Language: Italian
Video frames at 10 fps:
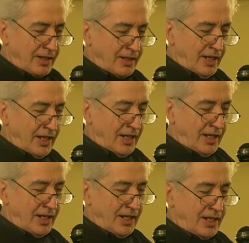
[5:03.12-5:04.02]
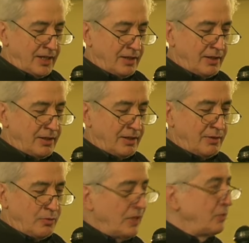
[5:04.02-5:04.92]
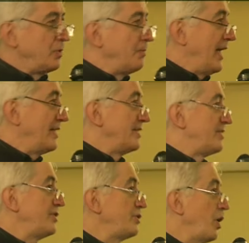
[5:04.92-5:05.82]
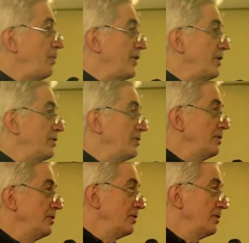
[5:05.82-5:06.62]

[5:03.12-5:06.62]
che quando i medici scioperano,